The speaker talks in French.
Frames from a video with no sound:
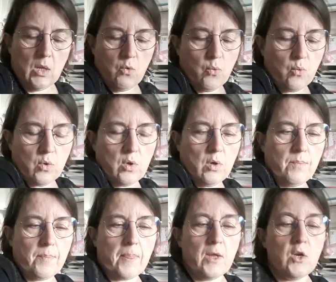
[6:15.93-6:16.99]
Donc,
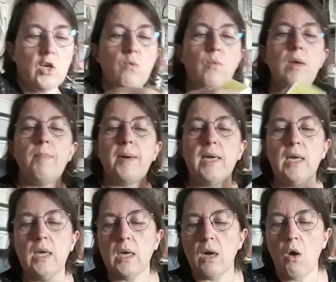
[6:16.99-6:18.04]
je l'ai
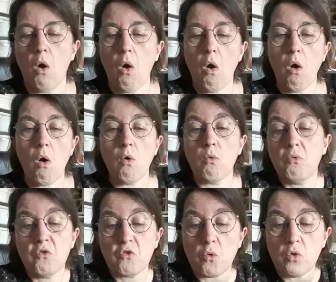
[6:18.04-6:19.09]
pris
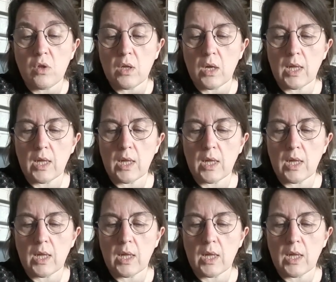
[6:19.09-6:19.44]
en jaune.